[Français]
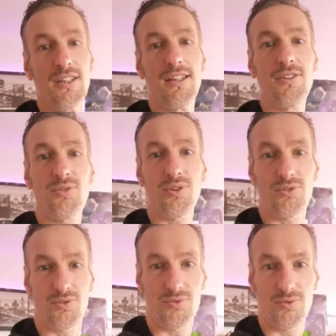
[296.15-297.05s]
Et
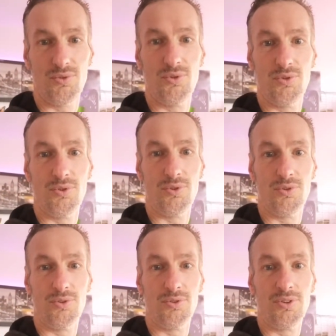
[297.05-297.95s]
surtout,
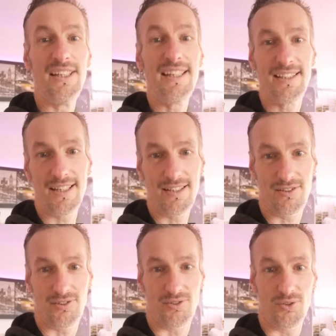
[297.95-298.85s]
euh, likez
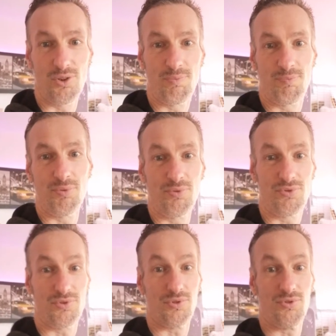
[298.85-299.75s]
sur le pouce